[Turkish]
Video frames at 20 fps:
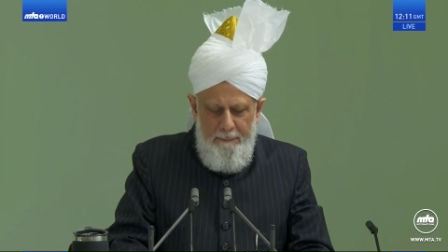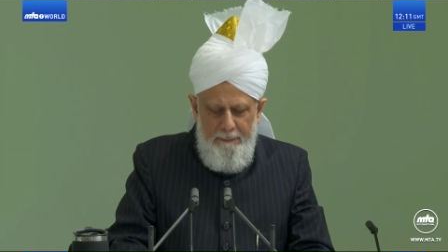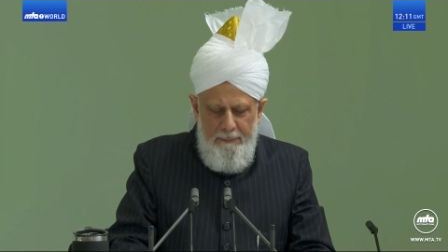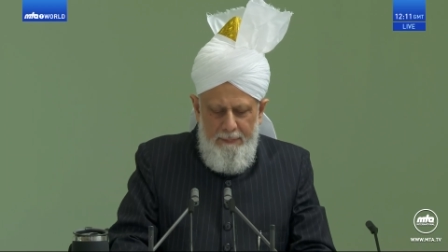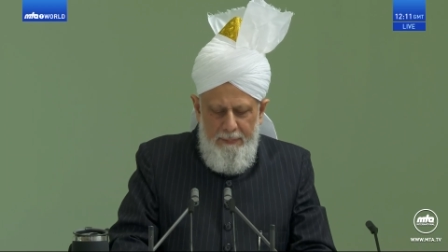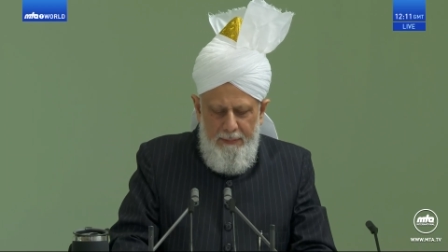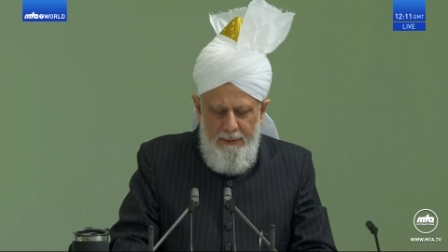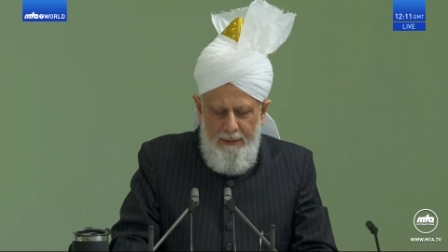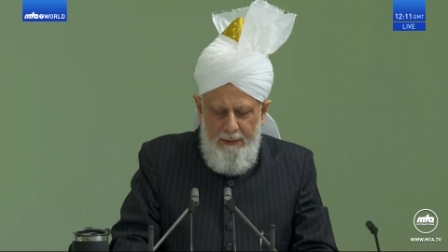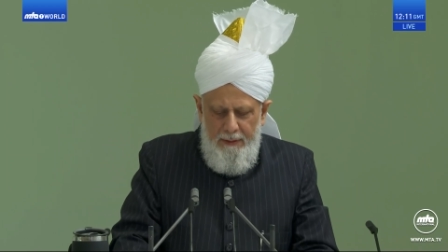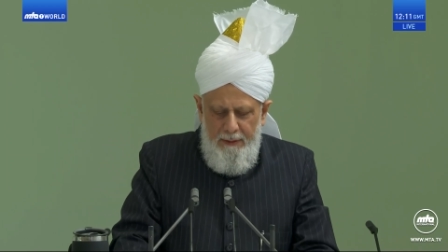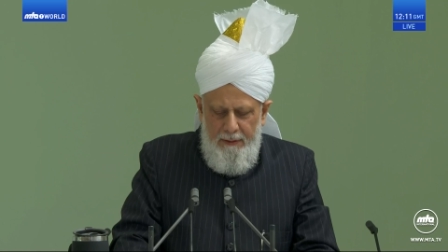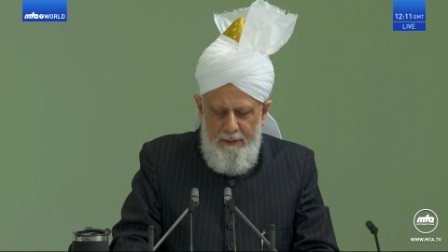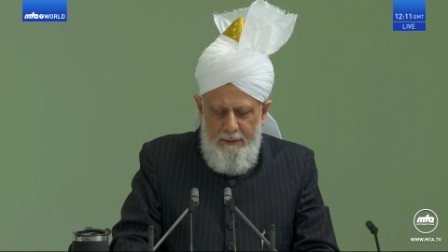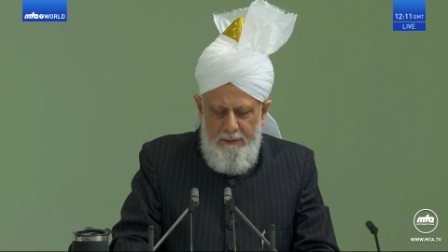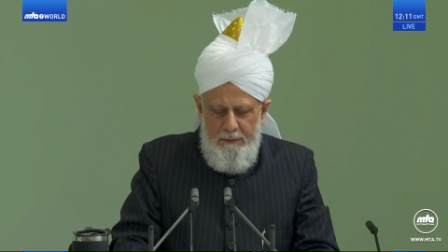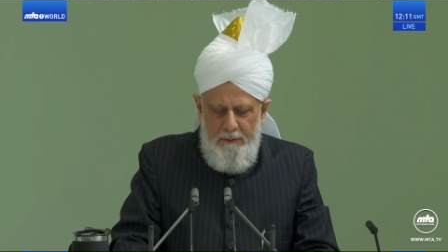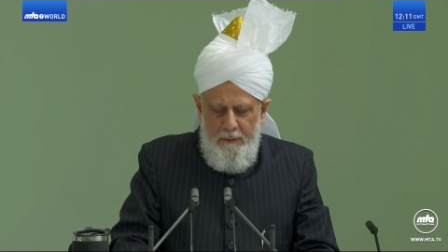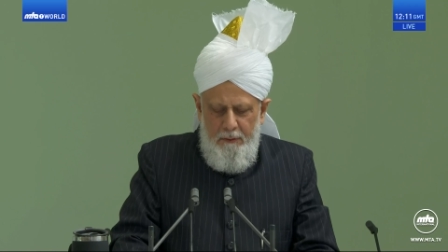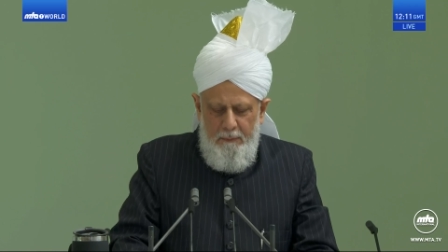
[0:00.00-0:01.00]
Bu
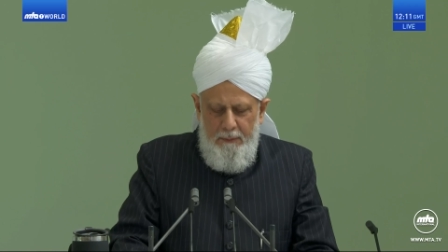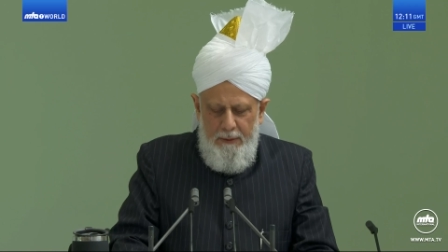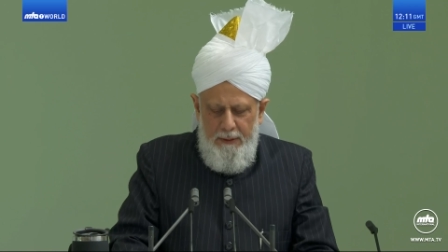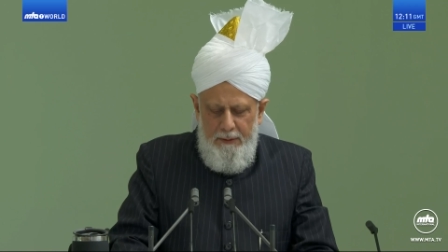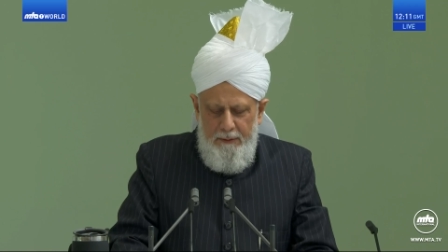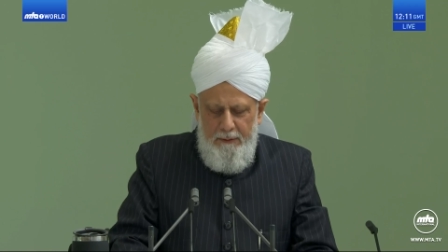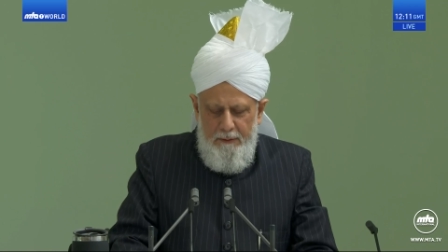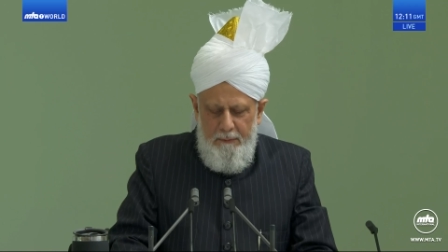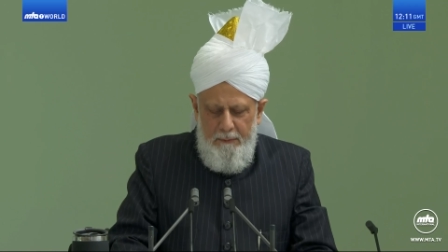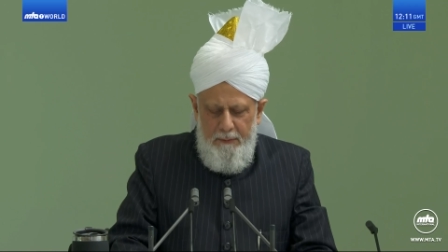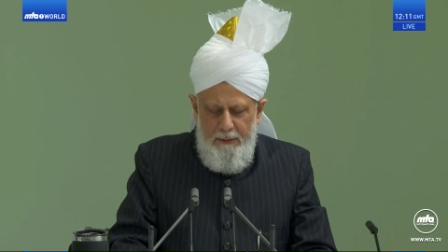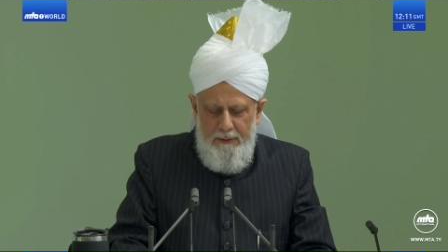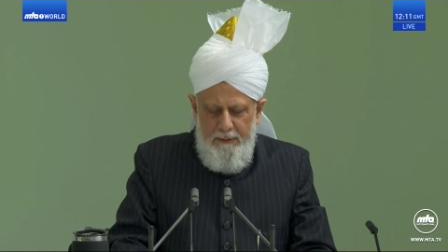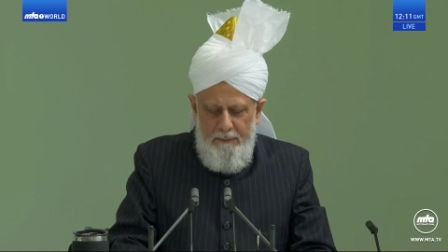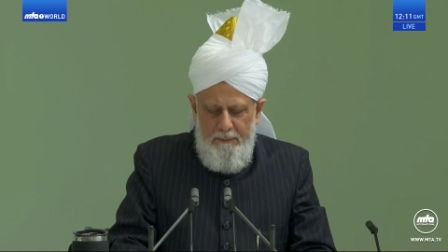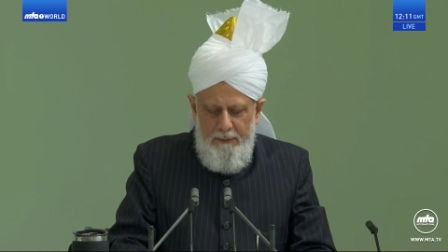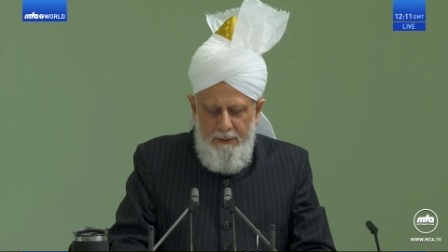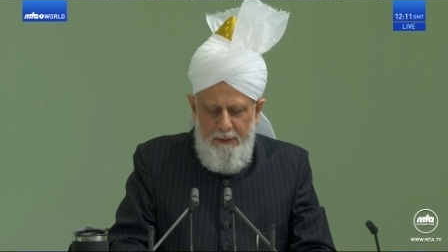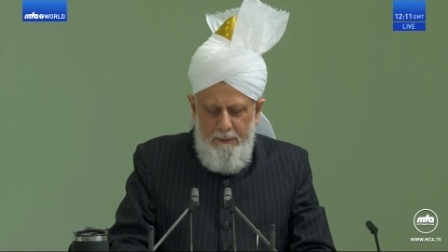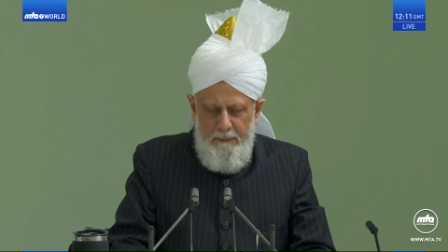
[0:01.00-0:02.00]
sizinle bizim
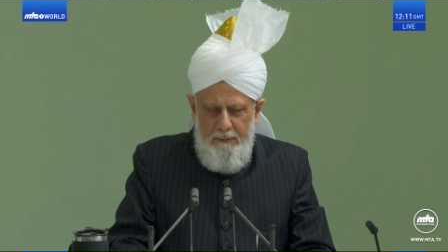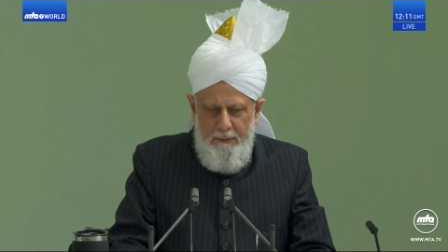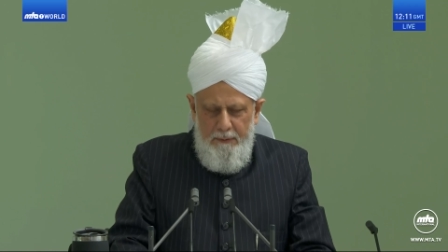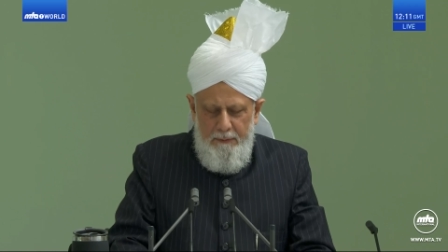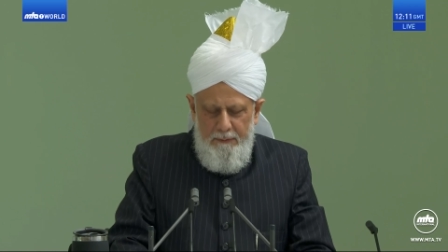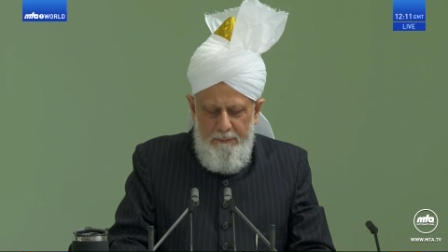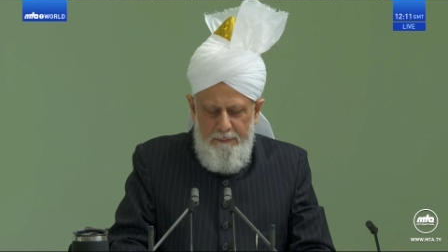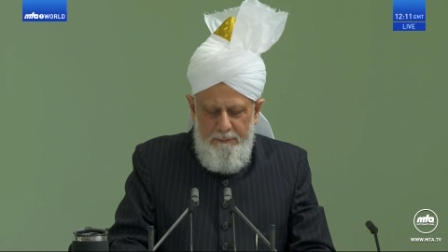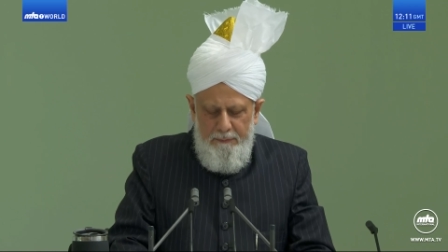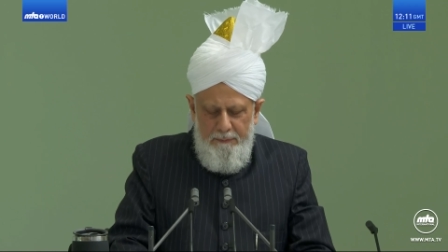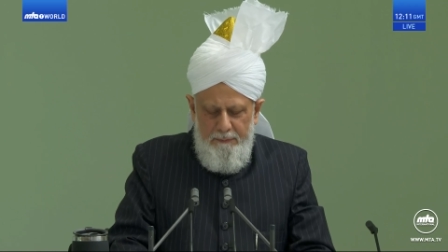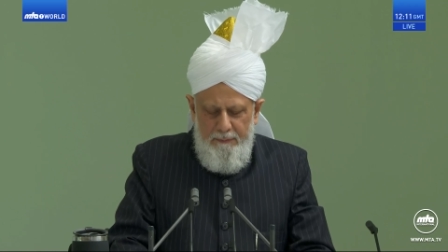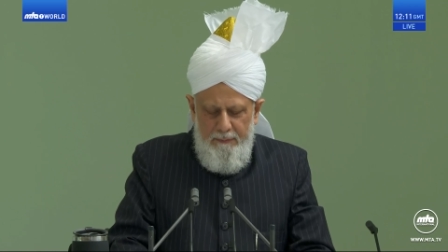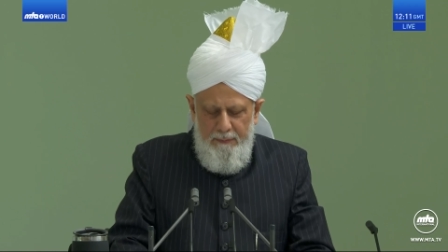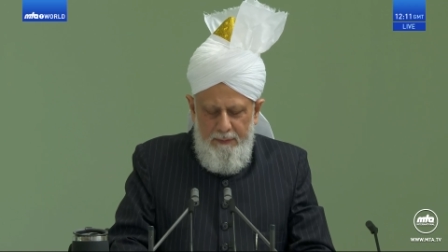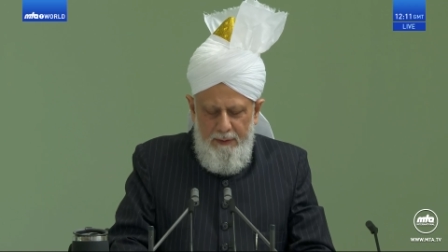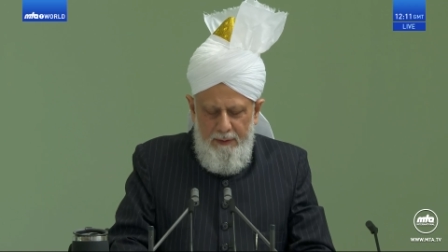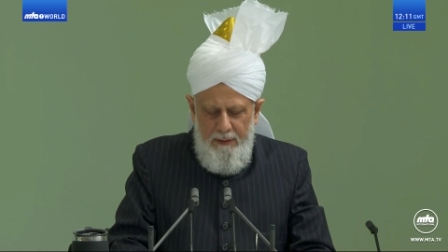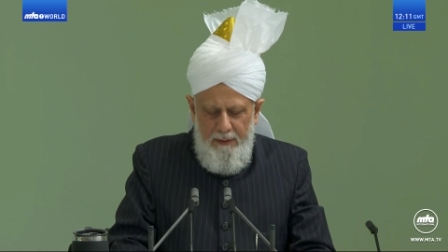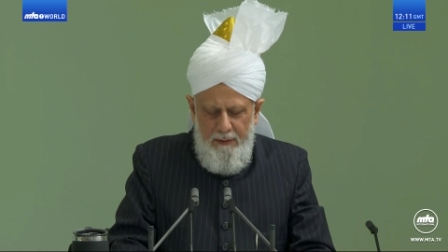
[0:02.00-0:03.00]
aramızda belli bir
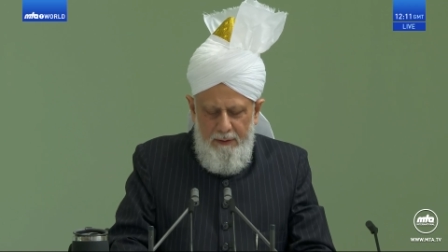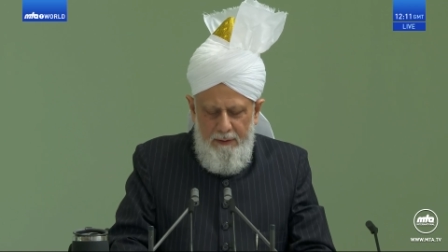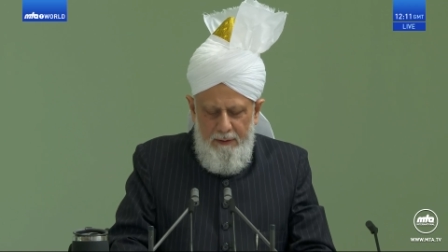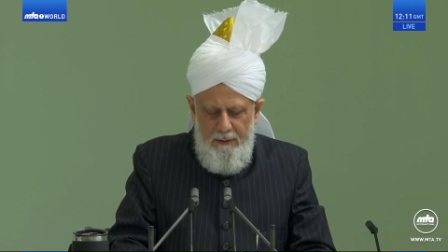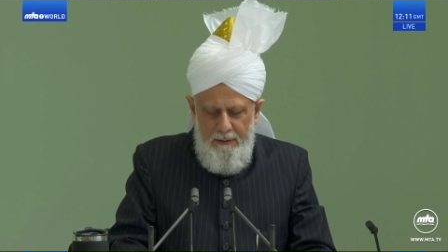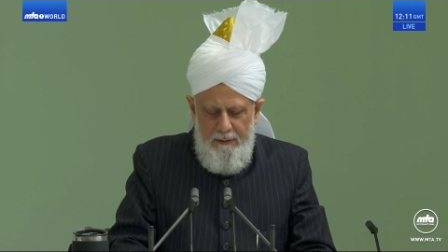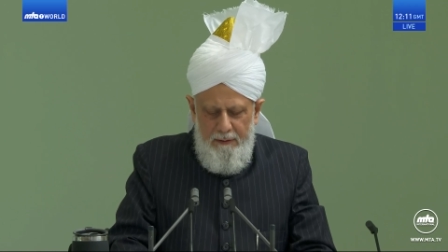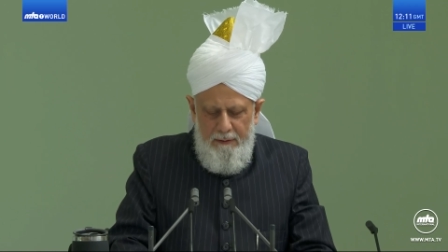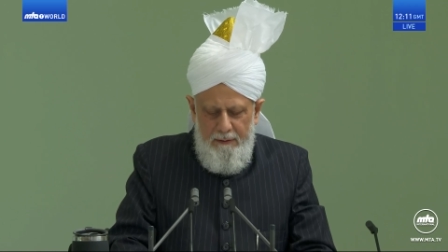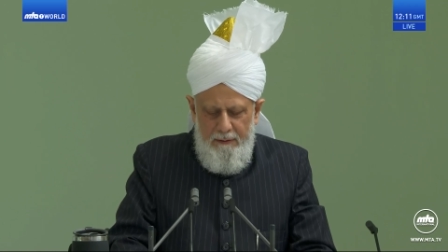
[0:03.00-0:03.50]
noktada olsun.